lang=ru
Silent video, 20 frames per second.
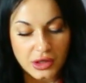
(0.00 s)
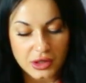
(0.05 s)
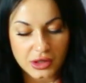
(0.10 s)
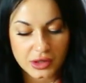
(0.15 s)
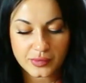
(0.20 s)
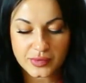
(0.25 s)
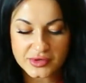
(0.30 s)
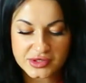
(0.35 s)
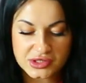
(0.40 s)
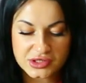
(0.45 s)

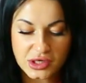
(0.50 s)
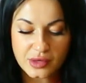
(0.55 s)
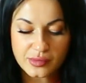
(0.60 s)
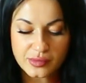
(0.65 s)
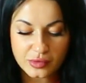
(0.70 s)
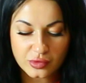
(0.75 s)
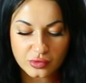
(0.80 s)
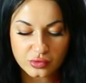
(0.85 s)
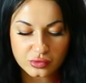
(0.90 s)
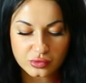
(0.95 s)
и по
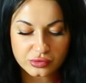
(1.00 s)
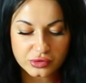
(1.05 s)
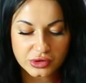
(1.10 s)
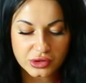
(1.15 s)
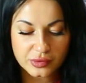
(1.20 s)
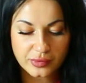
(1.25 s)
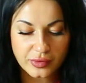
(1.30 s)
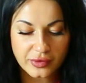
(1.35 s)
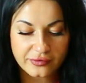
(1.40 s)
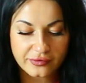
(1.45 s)
запаху,
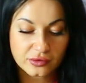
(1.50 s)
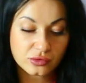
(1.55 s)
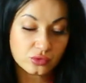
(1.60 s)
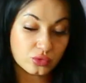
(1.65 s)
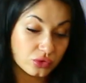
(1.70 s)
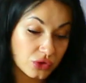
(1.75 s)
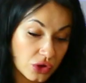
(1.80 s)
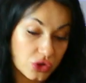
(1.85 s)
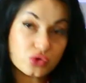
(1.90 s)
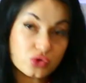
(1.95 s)
и по
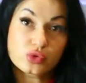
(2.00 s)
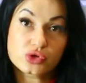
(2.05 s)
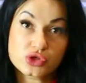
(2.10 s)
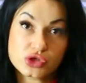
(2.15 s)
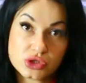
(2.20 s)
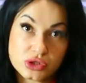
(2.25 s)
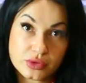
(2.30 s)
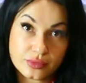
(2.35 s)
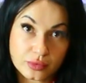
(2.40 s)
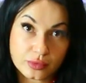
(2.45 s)
виду даже
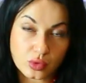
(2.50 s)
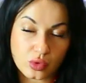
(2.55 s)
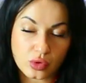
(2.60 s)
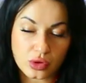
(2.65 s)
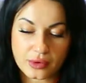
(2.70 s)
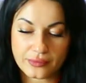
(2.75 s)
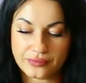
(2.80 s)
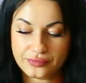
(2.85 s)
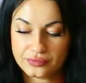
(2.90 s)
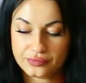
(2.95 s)
очень
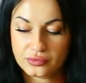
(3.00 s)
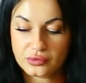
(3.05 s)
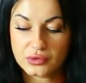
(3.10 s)
неплохо.